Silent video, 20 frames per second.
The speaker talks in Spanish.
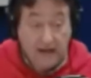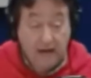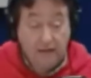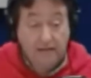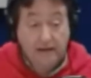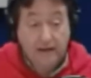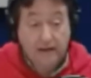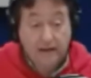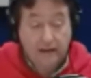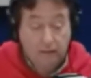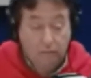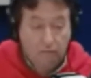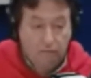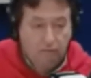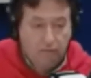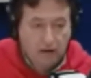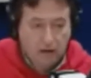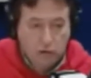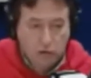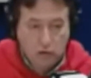La verdad que un
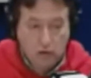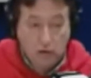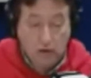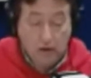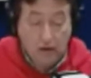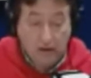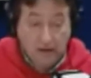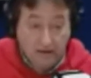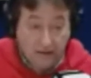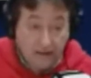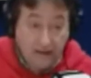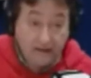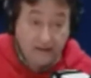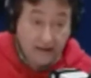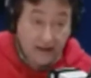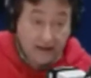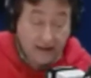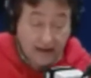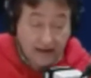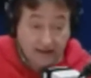fallo de
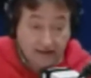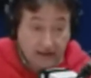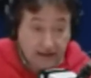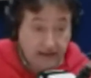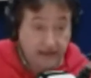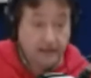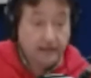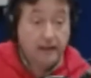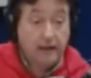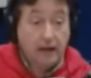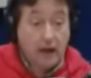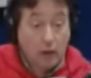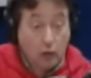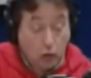estas características,